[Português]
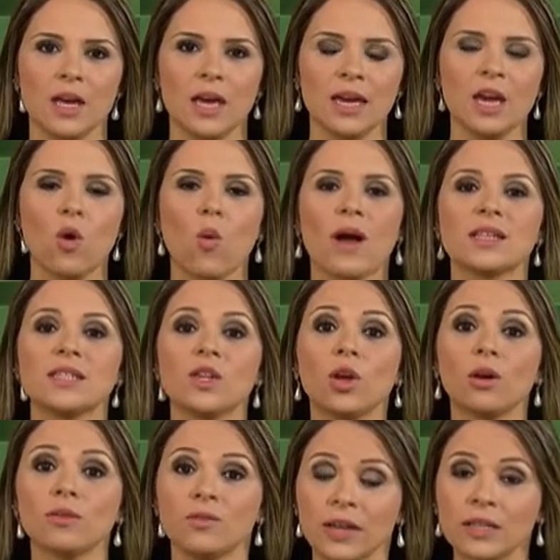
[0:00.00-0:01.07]
e quase
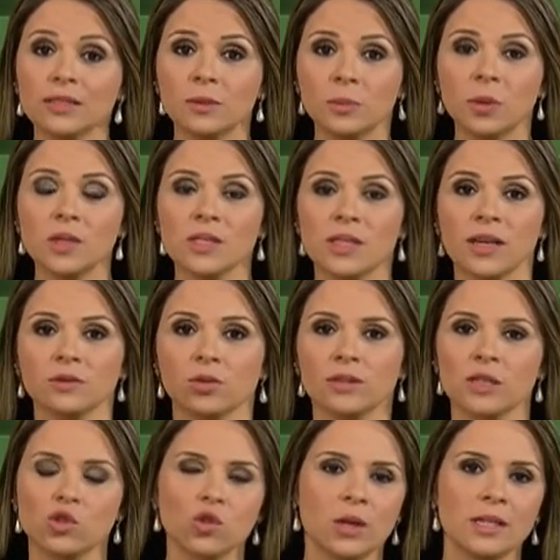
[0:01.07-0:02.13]
90% das
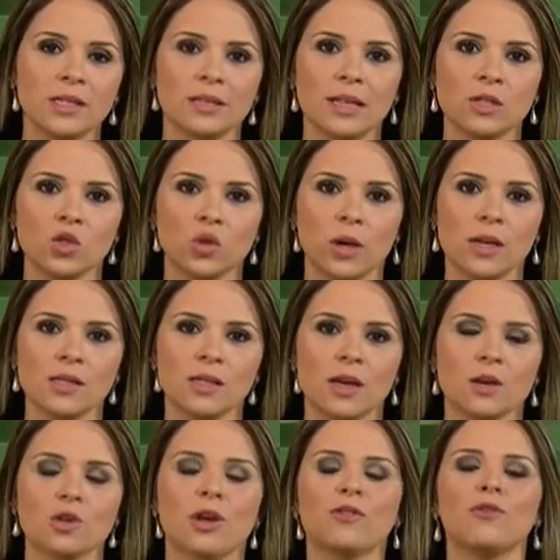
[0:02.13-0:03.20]
solicitações
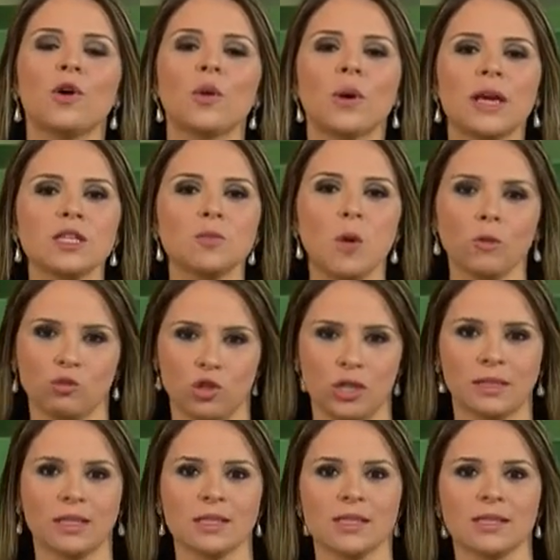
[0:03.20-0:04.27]
já foram
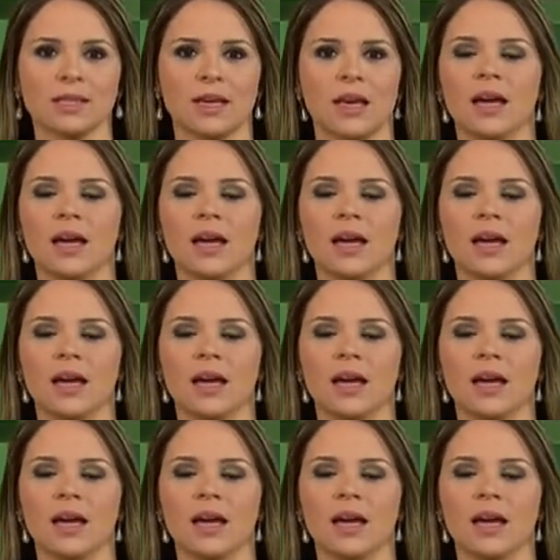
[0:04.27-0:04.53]
respondidas.